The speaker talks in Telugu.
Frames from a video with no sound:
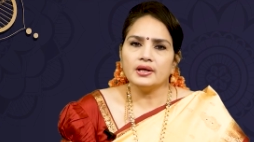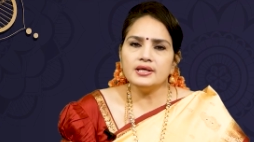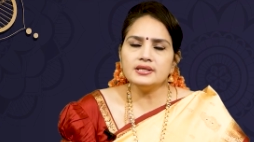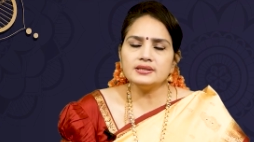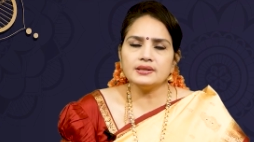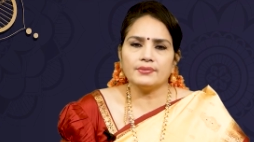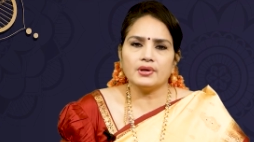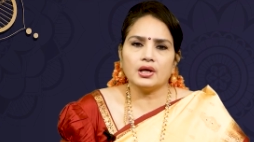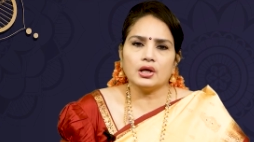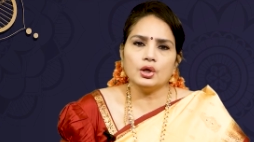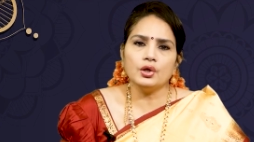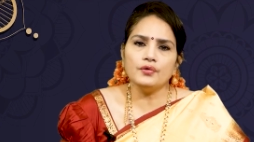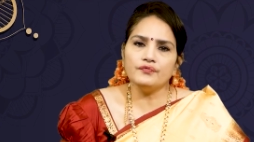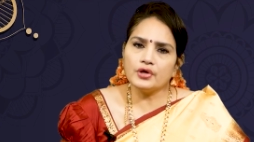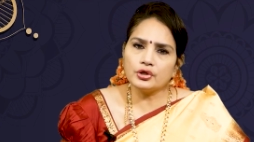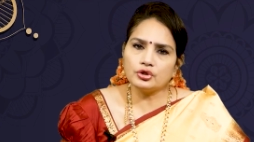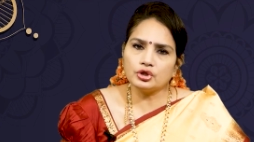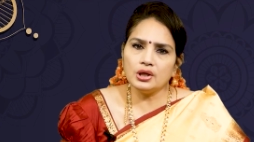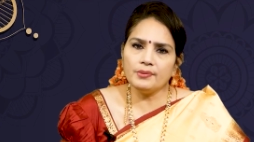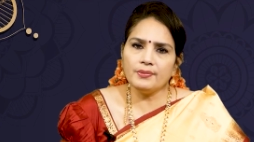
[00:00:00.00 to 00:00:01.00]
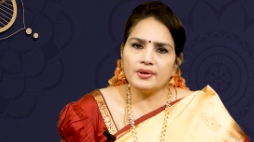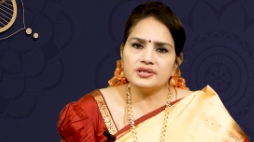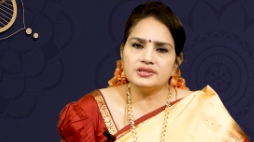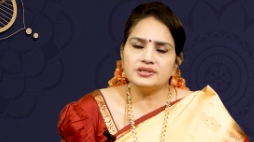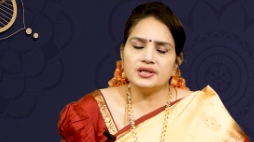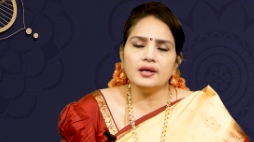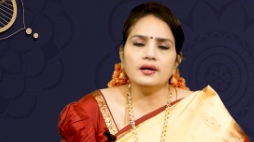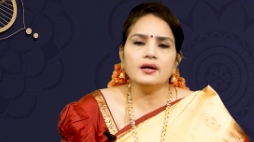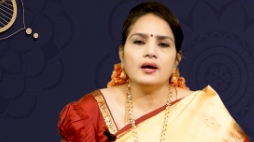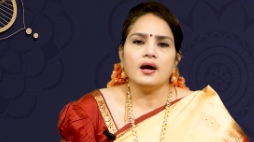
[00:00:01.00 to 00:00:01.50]
ఈ సమయంలో వ్యక్తుల
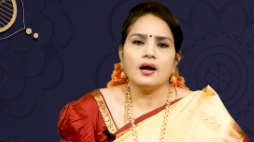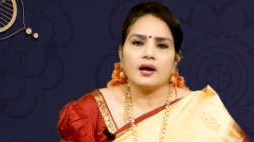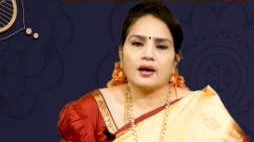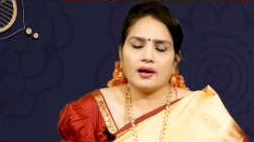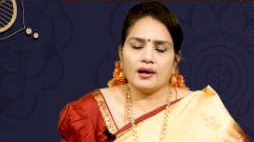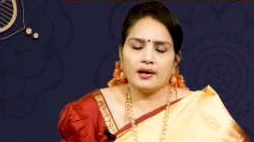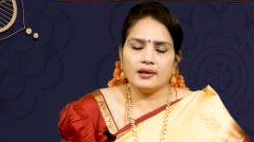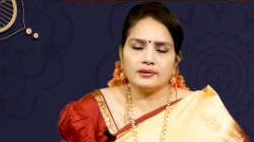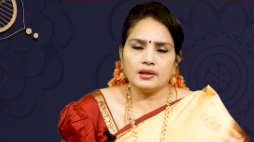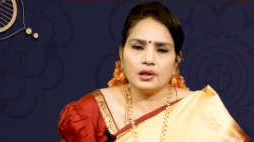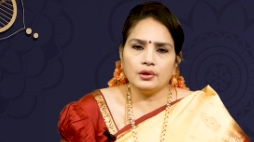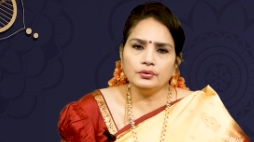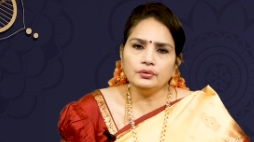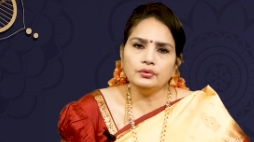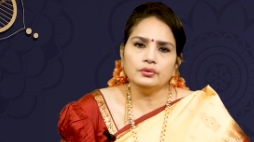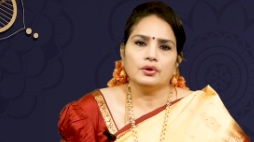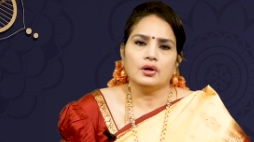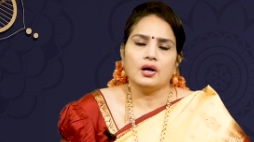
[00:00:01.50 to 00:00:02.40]
మధ్య కలతలు